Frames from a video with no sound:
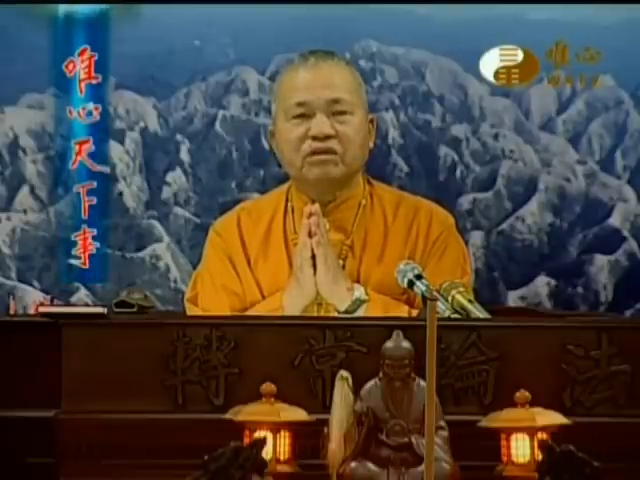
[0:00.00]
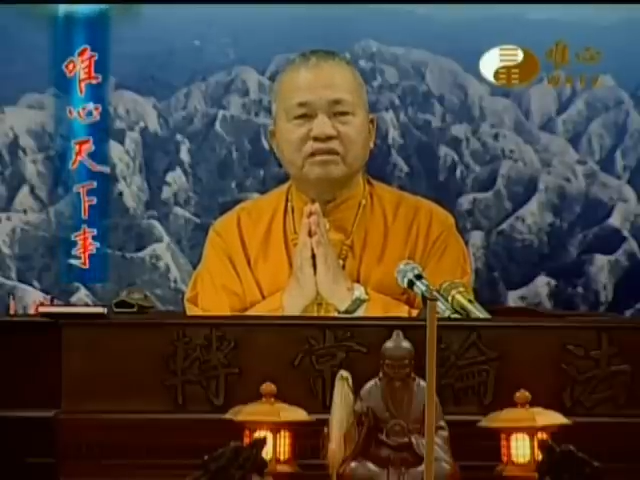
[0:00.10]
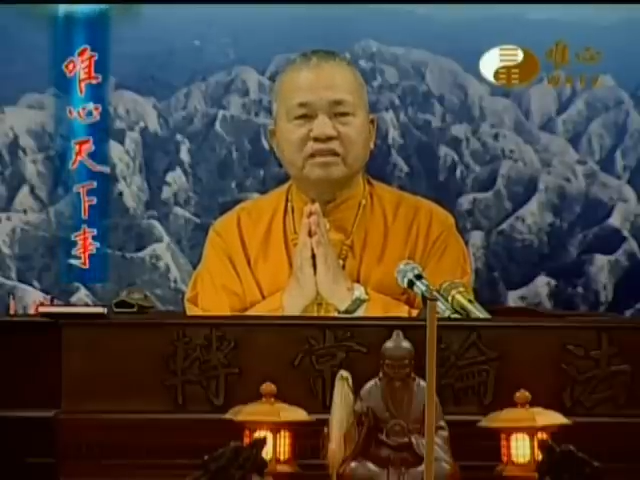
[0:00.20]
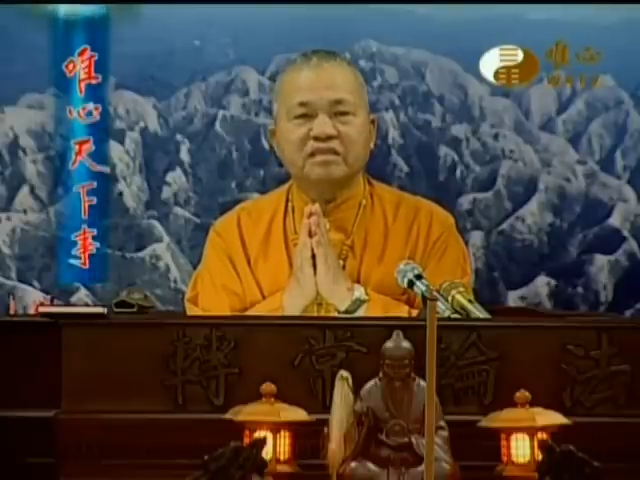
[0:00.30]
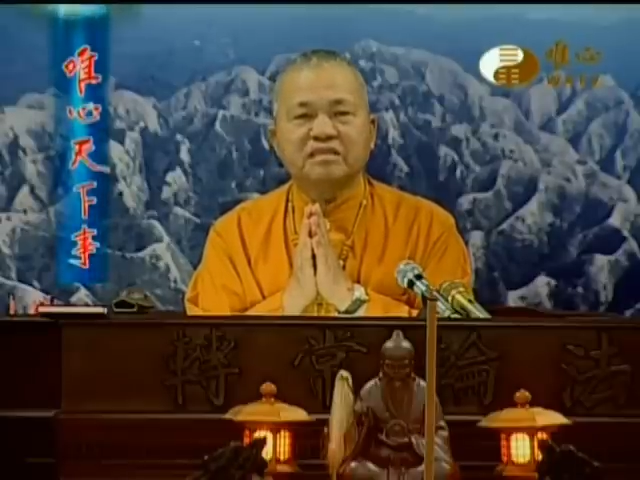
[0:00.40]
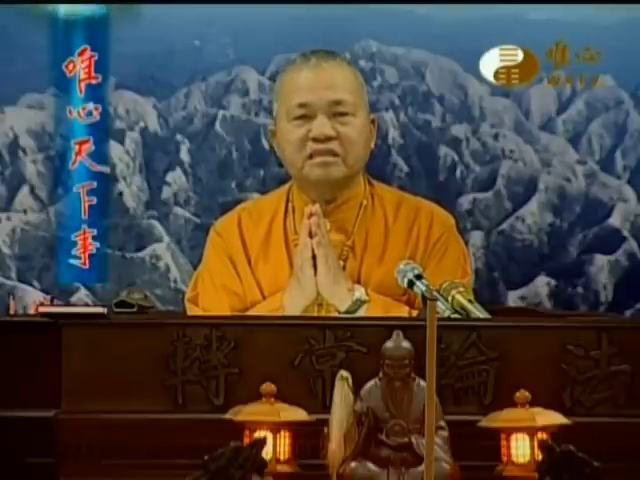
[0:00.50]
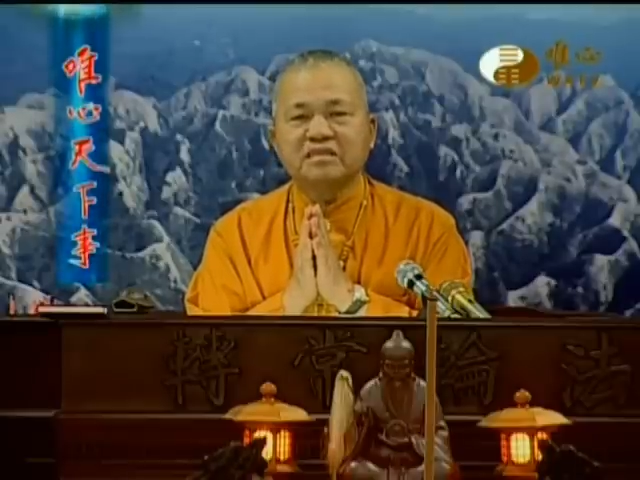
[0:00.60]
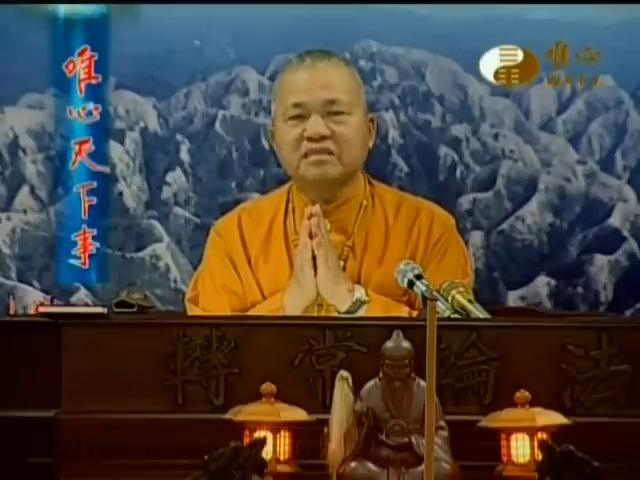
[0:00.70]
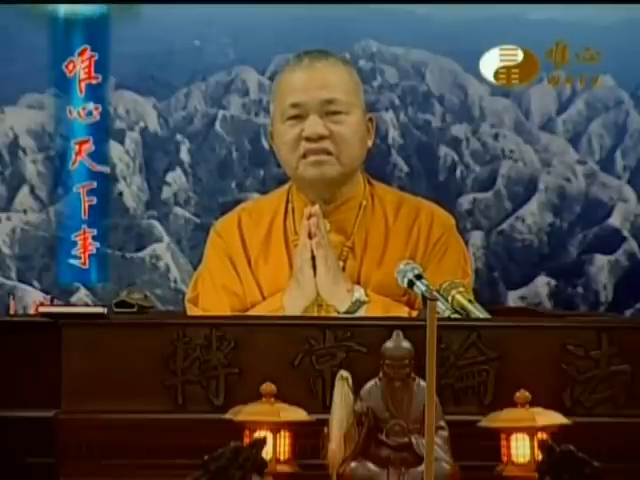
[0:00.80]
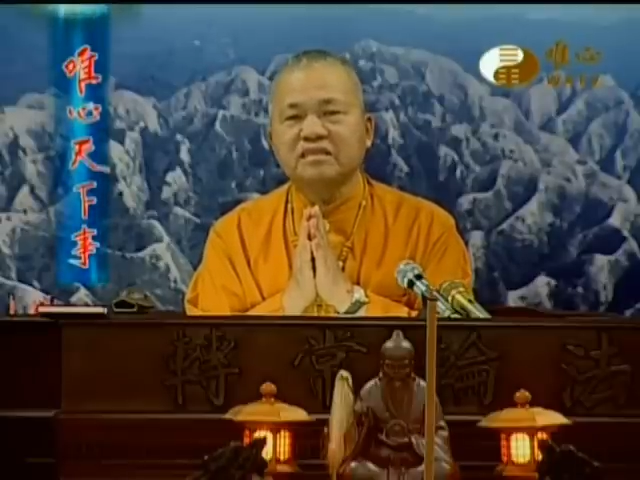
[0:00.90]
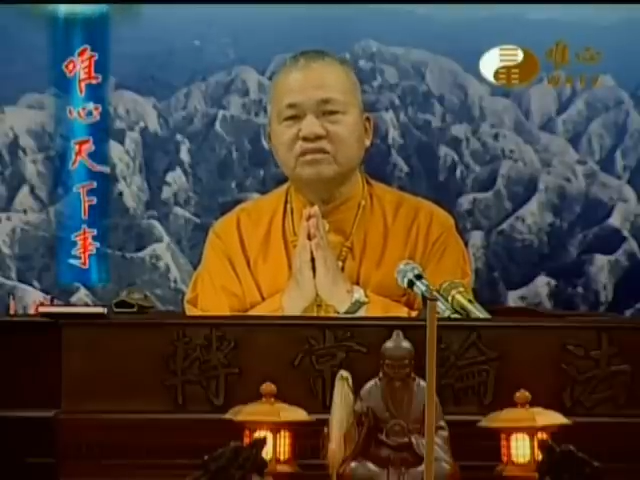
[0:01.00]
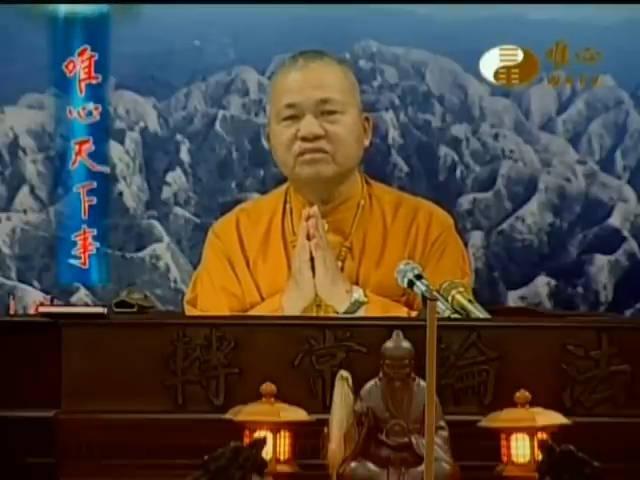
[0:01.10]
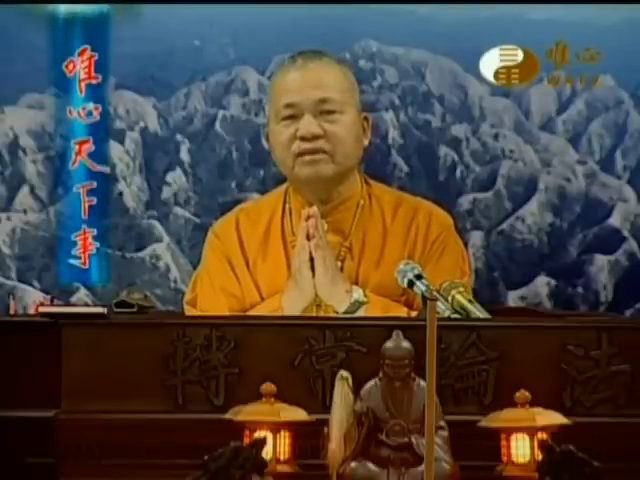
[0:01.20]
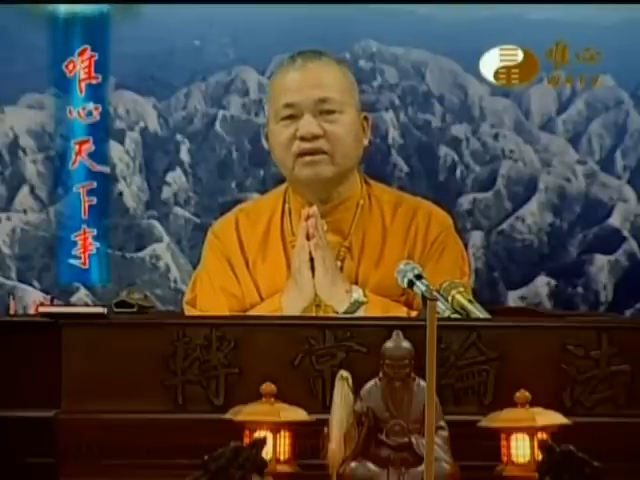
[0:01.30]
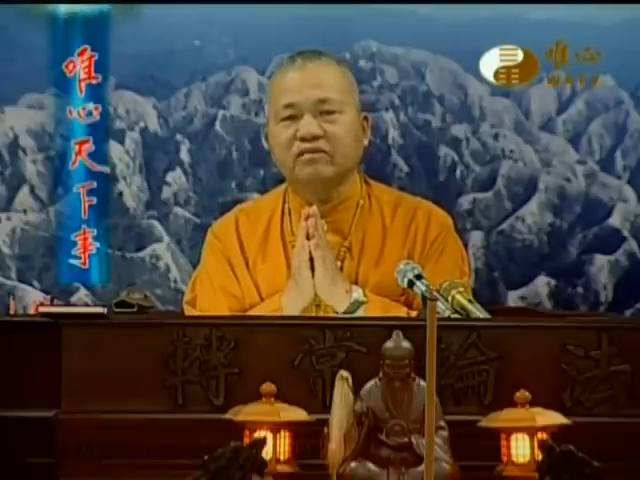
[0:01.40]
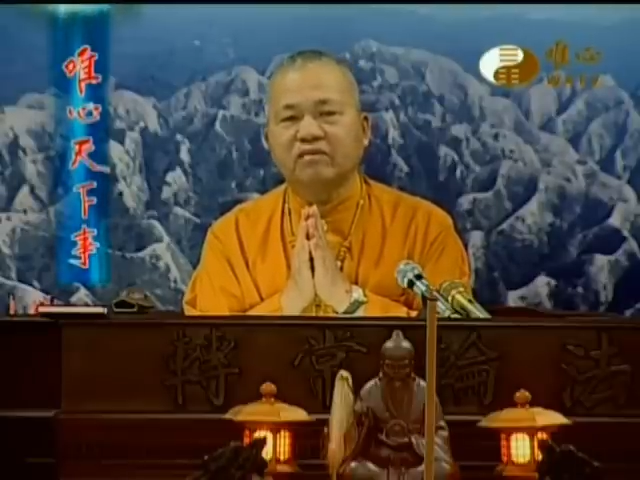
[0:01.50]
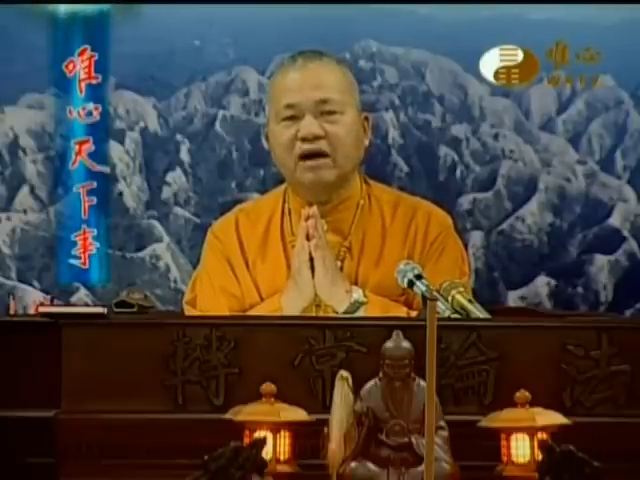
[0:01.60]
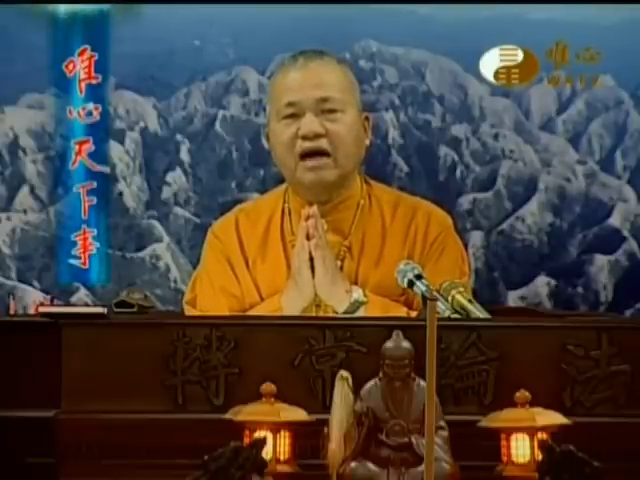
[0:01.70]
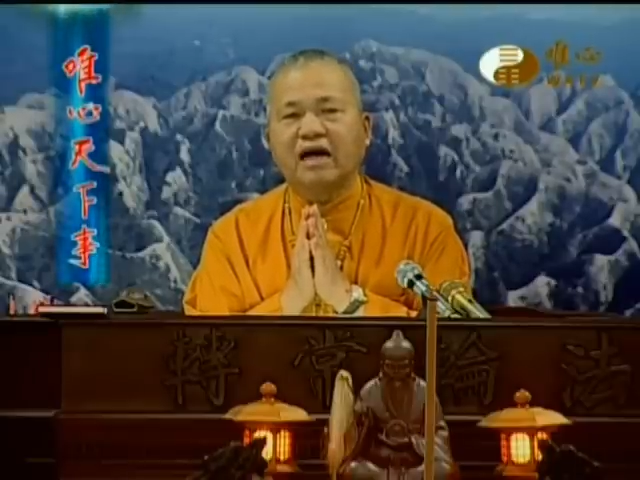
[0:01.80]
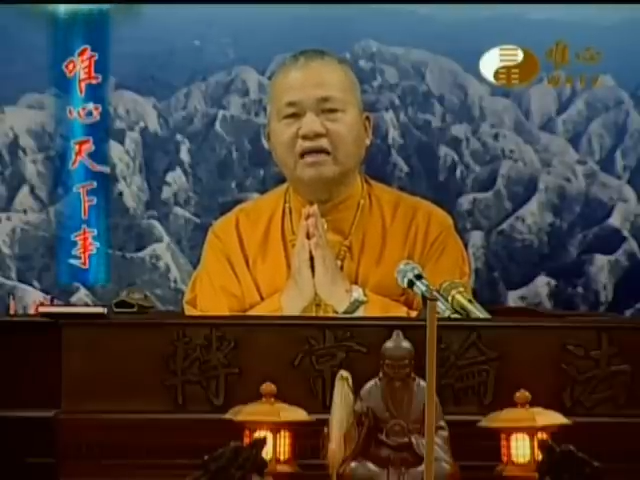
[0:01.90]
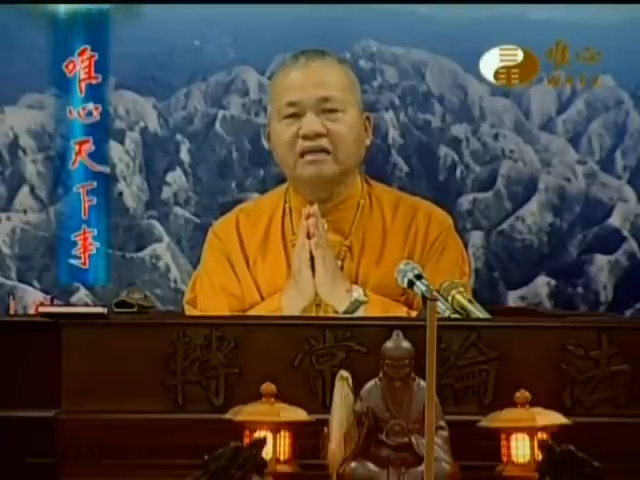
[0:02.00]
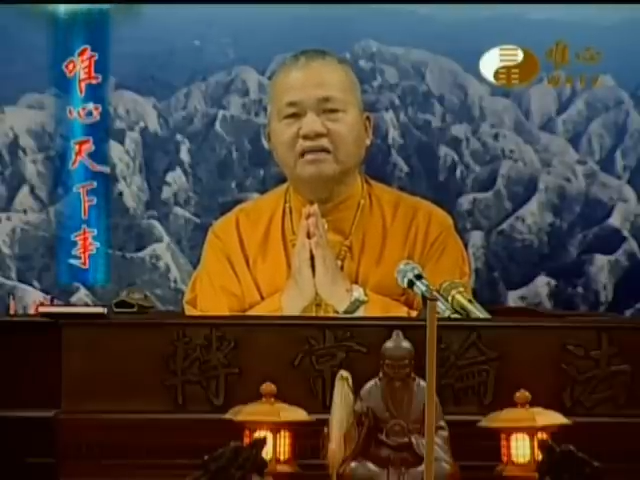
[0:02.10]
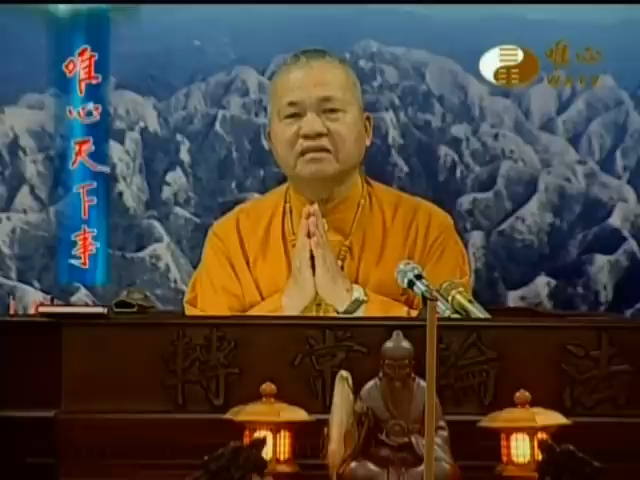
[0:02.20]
我今勤习诸妙法，